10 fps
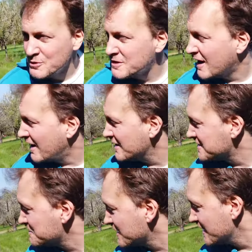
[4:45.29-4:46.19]
blüht
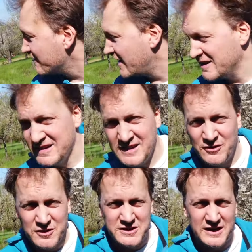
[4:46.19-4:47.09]
alles mittlerweile. Die
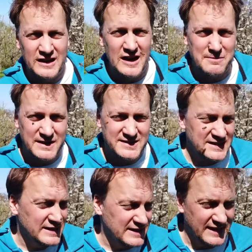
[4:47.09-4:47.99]
Kirsche klappt
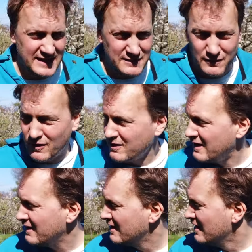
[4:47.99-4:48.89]
jetzt in der dritten
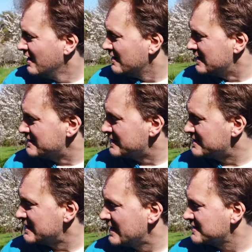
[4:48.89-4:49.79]
Woche, die ist jetzt